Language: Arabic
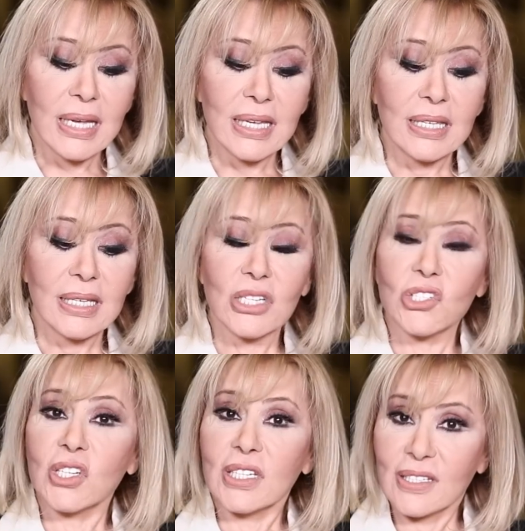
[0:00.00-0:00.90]
هي
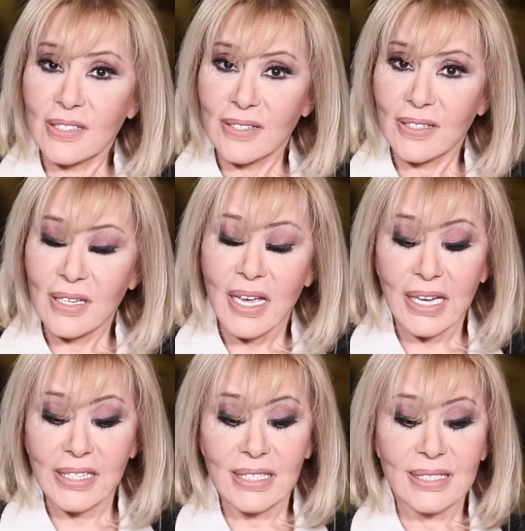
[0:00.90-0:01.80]
جيدة
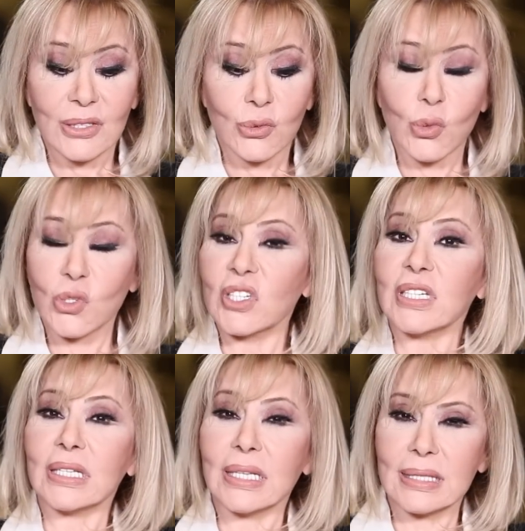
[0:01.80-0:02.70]
هيدا الساتيون
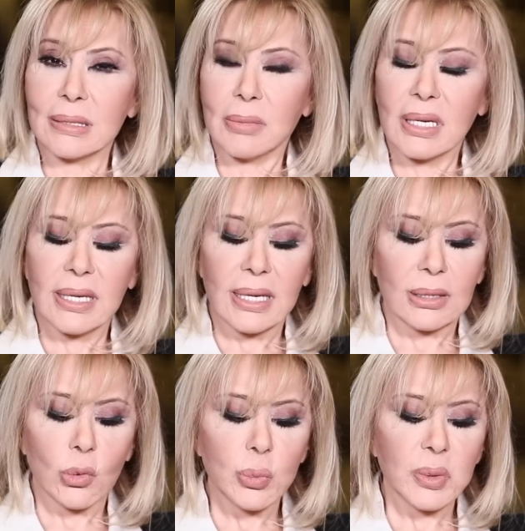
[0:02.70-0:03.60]
جيد لازم
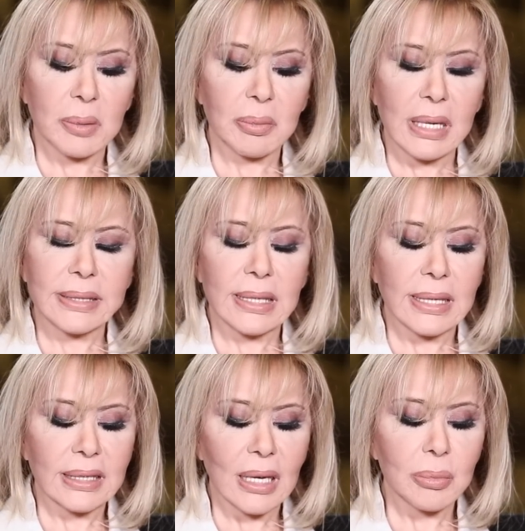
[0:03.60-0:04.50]
لك ويمكن ما قلت
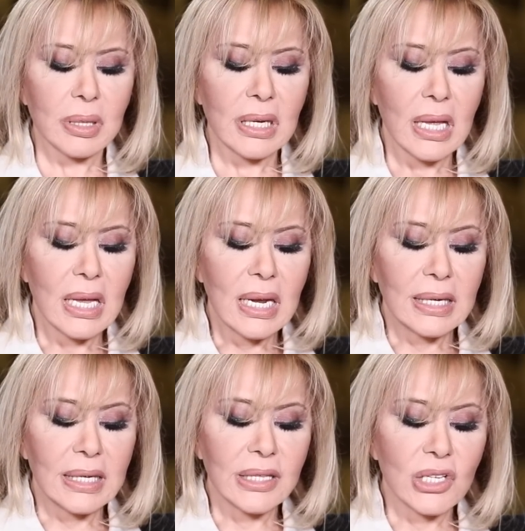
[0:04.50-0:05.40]
لك قبل
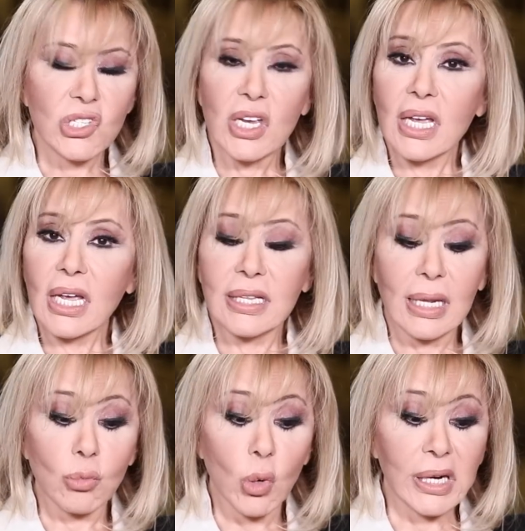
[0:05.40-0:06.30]
لنجاح
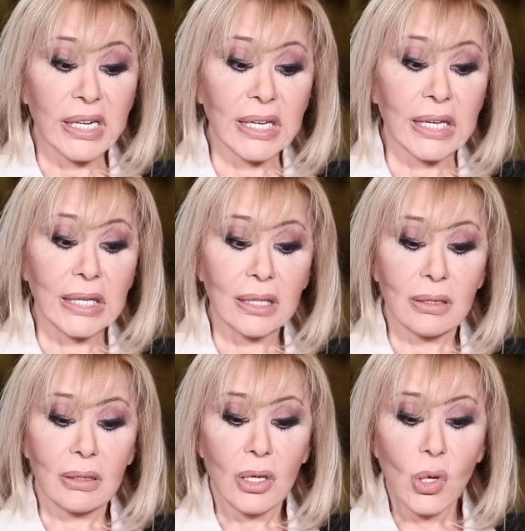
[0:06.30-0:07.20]

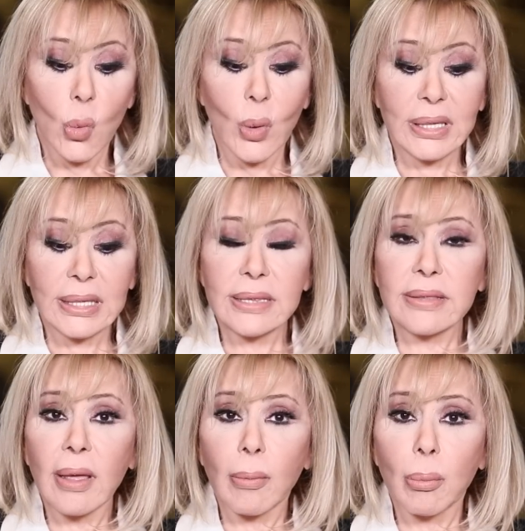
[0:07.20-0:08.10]
للمؤرخين
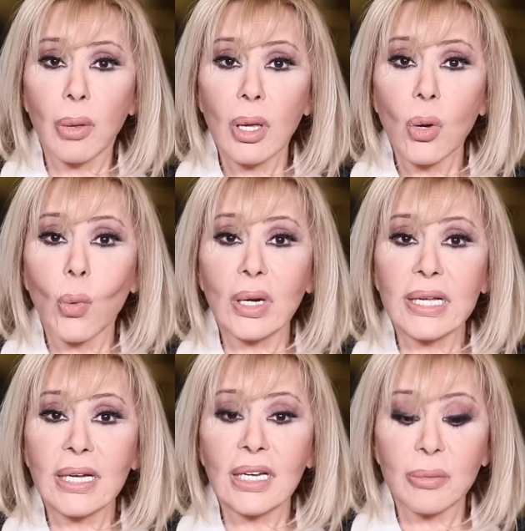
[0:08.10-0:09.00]
والكتاب
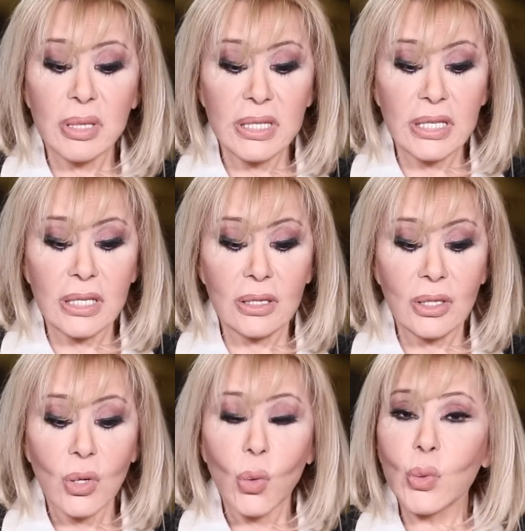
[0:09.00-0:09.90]
والإعلاميين
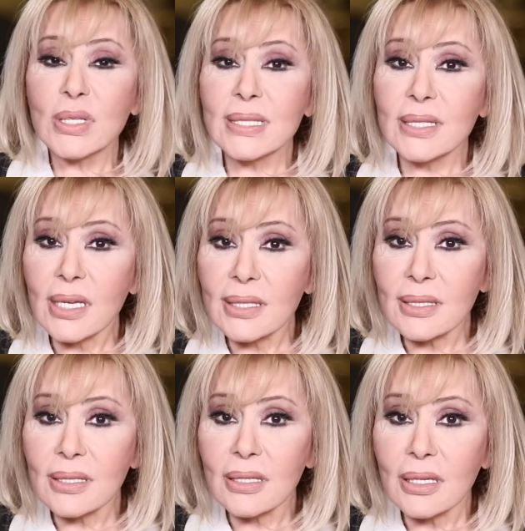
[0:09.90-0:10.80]

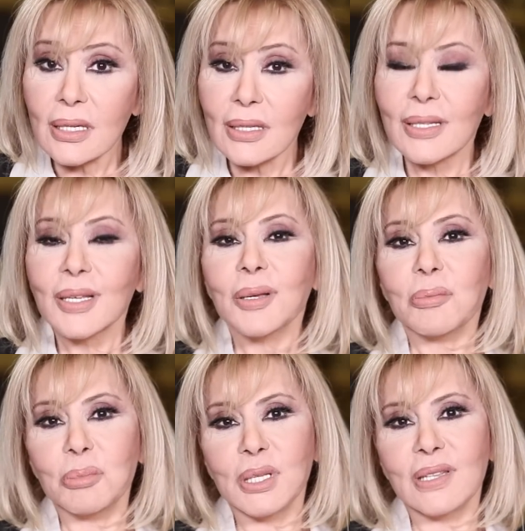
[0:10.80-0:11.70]
والسياسيين
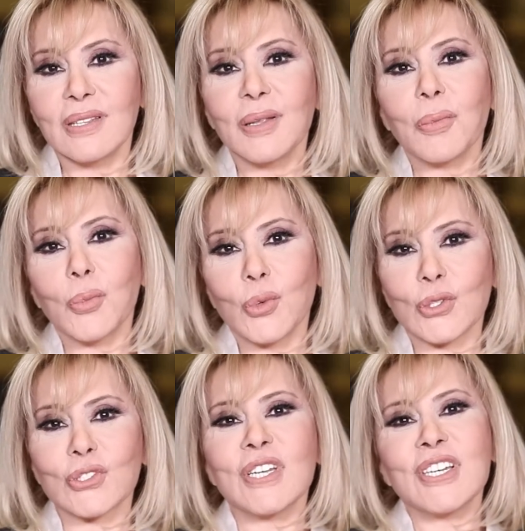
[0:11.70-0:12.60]
من
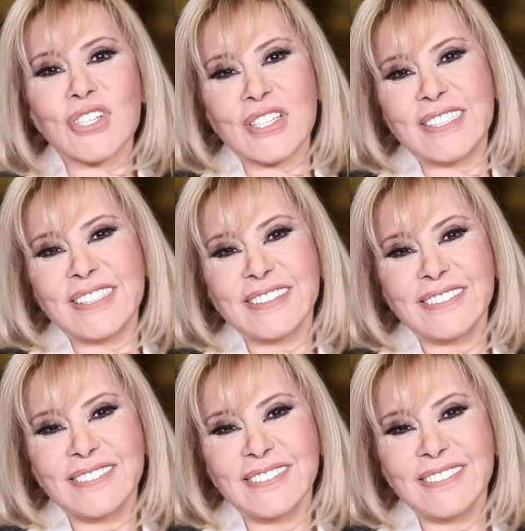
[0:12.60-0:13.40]
برج الجدي